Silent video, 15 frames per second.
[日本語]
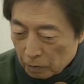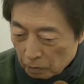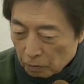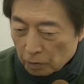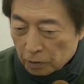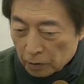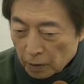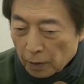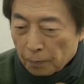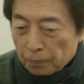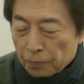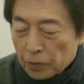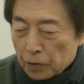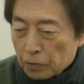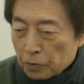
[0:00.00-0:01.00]
そうです
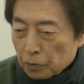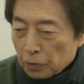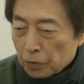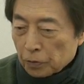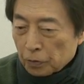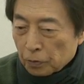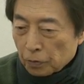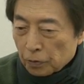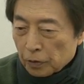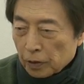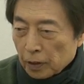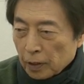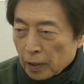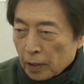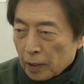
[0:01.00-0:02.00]
ね、はい、そういうとこ
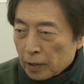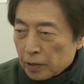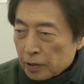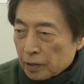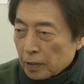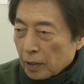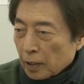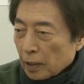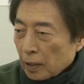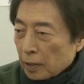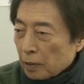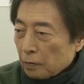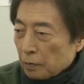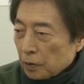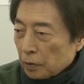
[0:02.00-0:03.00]
ろに自然
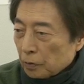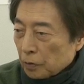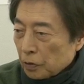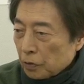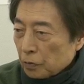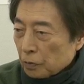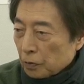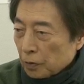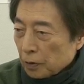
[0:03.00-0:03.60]
エネルギーの基